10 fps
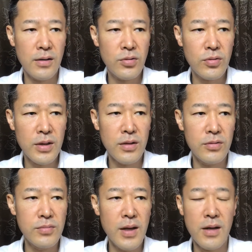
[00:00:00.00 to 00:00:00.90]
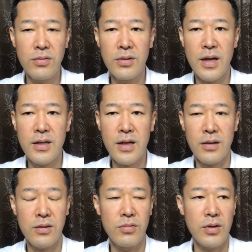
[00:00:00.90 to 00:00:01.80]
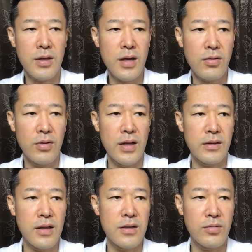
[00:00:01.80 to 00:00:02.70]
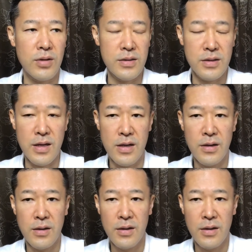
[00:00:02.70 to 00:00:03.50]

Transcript: そこから生まれる何かっていうのは結構あったりとかして、